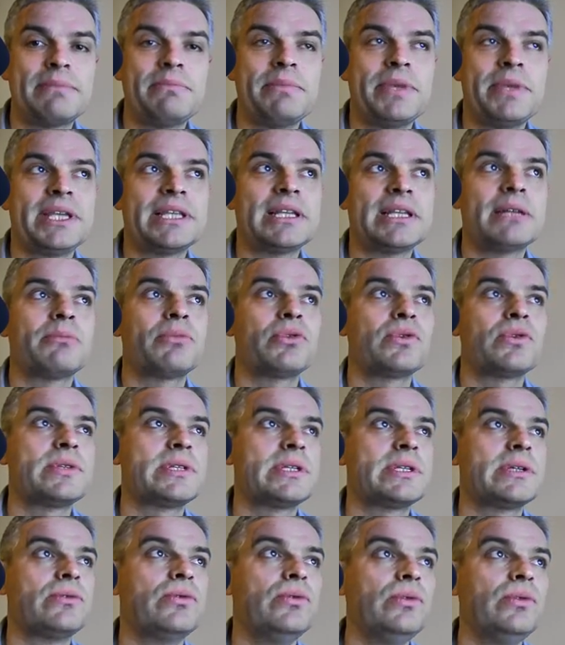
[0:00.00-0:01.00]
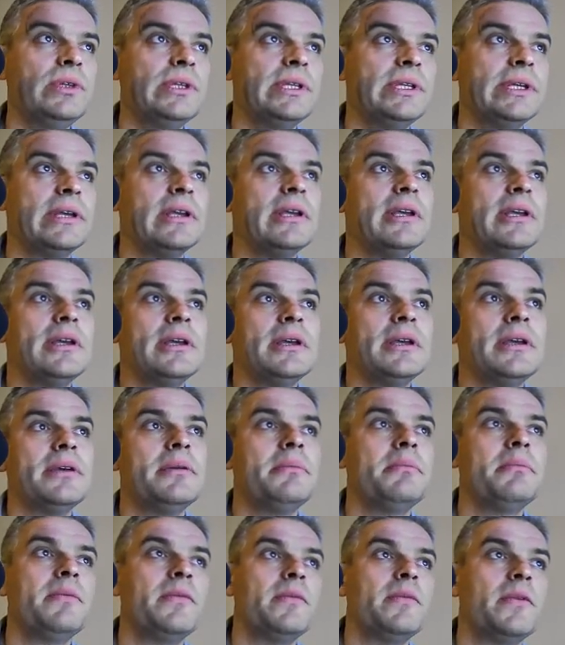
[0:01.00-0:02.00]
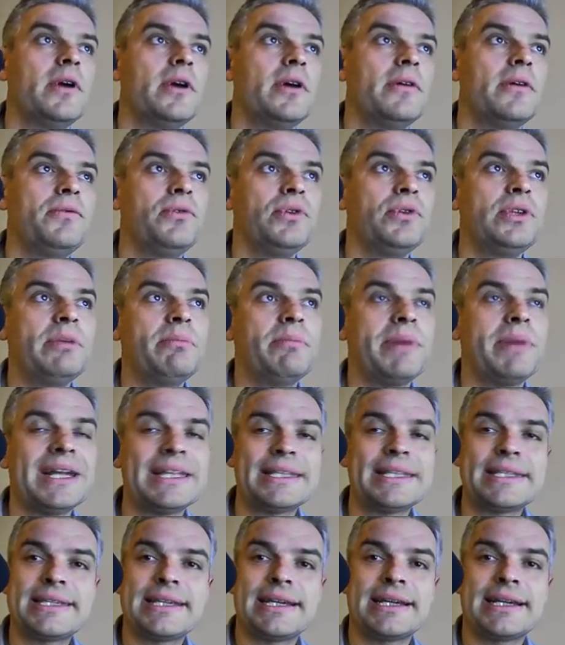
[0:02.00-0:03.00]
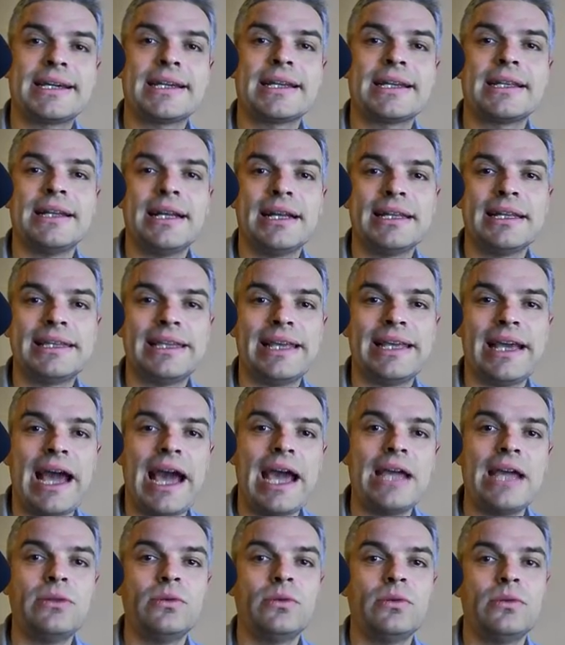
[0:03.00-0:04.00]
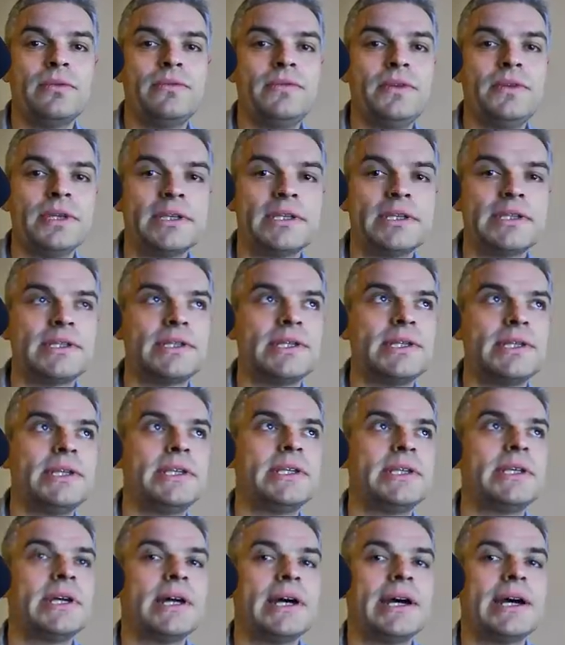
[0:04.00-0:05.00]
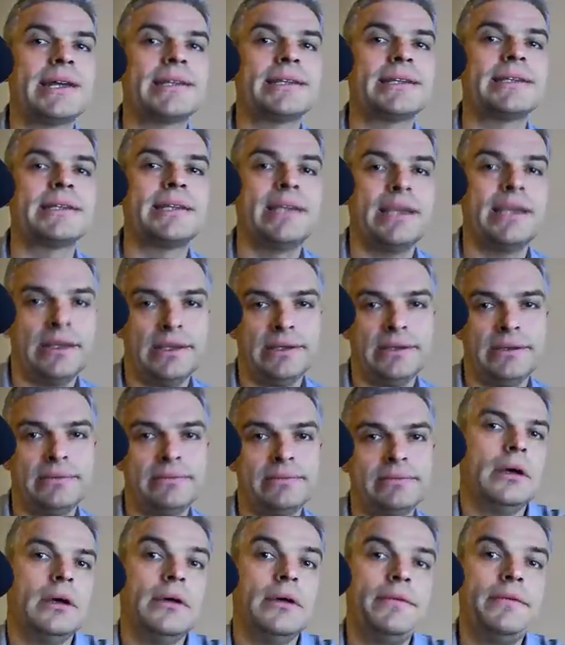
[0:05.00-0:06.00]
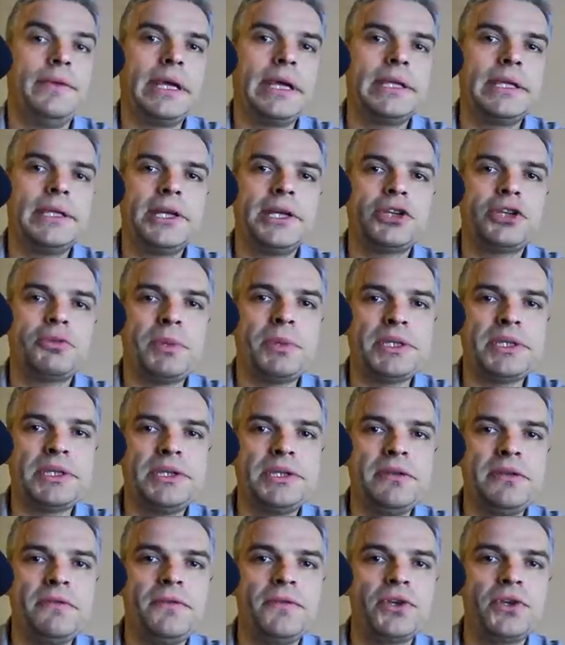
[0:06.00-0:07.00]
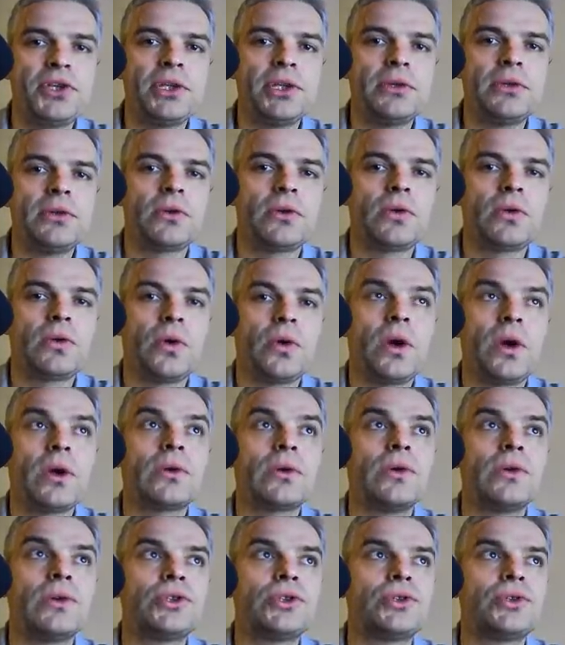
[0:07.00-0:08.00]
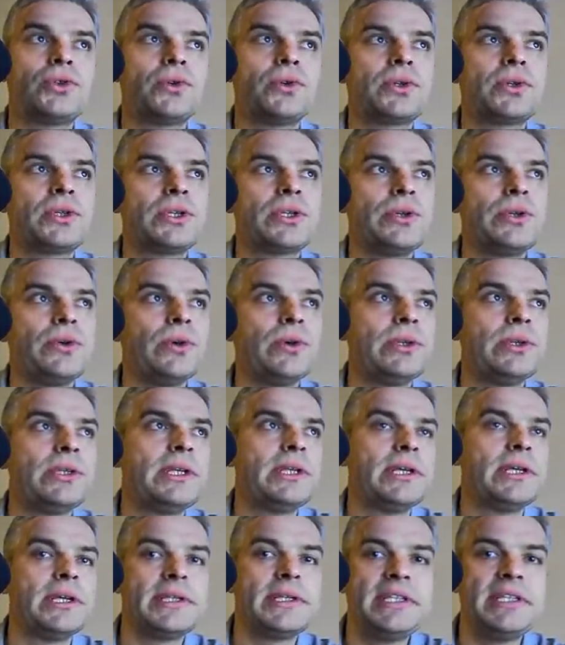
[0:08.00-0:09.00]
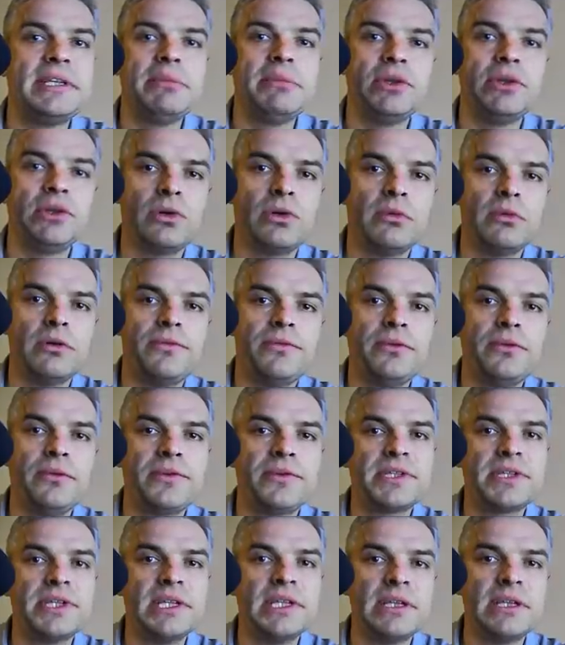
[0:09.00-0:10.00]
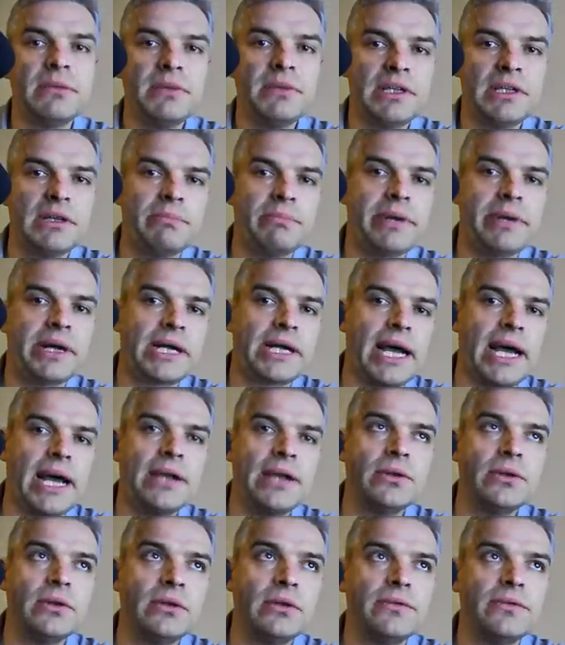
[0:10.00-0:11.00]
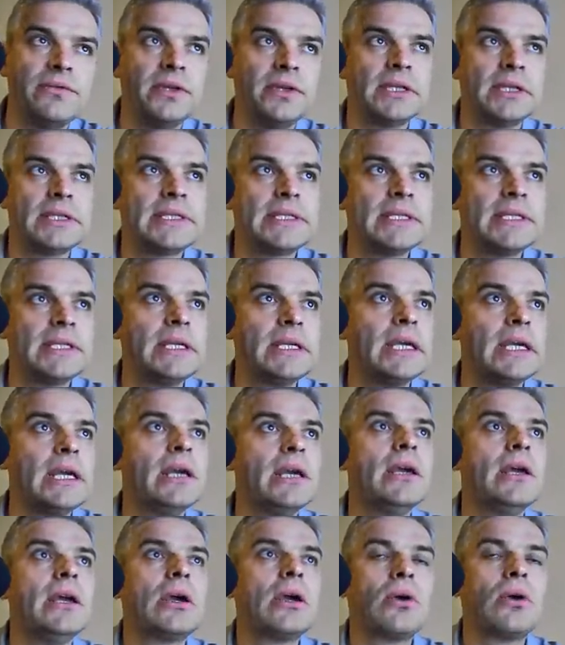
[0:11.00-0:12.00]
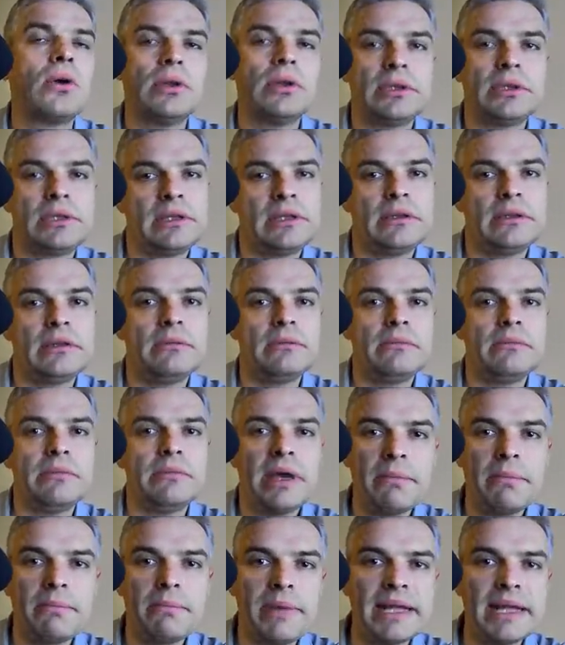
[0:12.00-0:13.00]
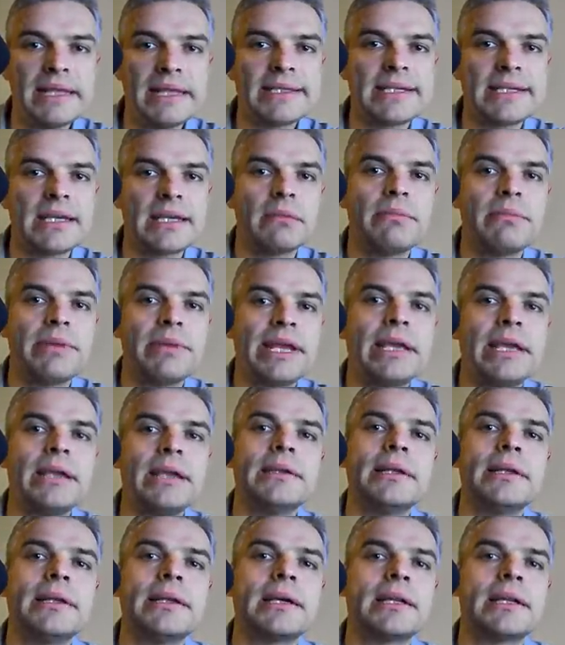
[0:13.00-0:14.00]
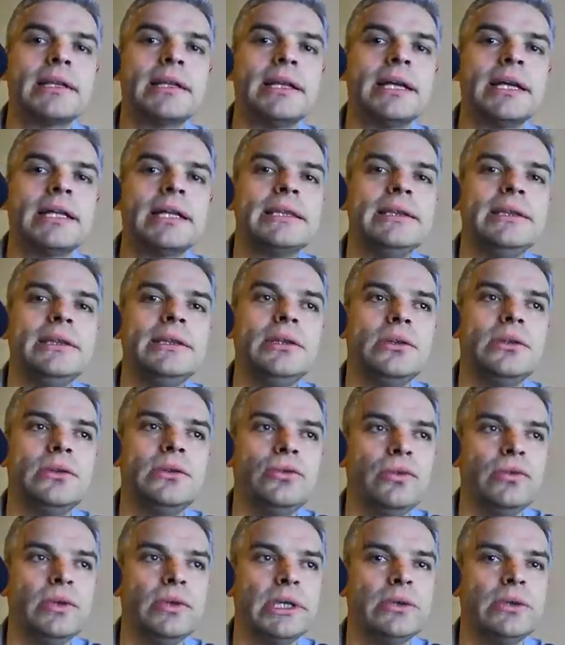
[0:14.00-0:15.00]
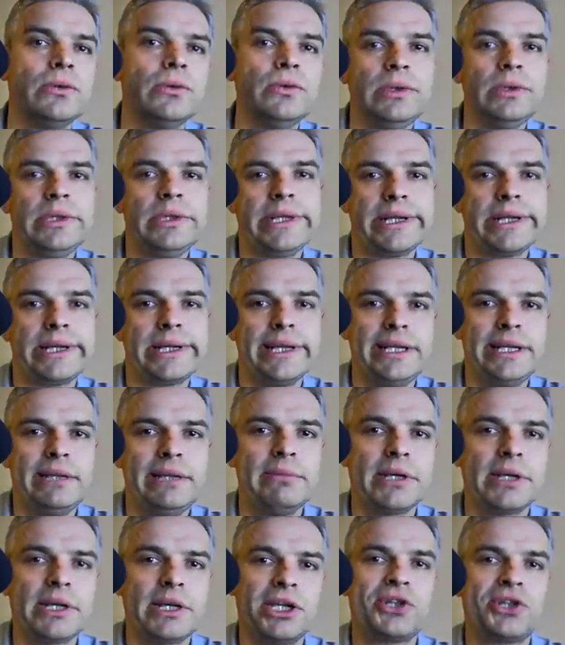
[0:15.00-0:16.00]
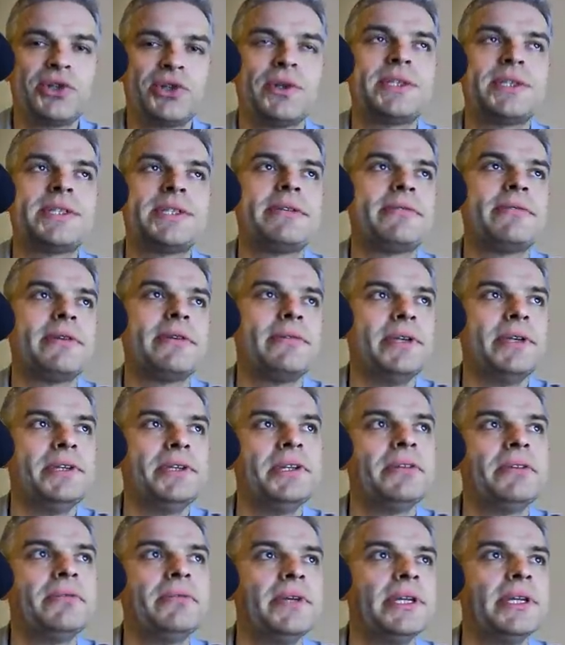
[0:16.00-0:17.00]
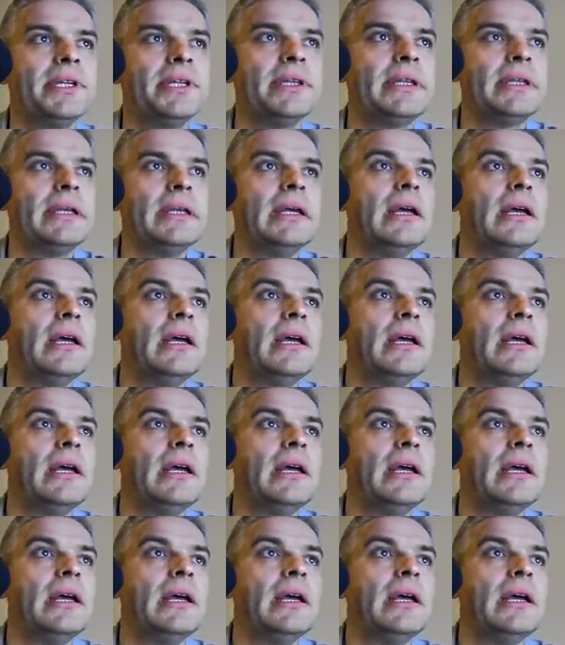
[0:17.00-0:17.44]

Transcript: Metern pro Sekunde äh, für die Panzergranate 41 Hartkern. Wegen der spezifischen Rohrkonstruktion der 7,5 cm Pack 41 konnten bei panzerbrechenden Granaten nur Unterkalibergeschosse verwendet werden.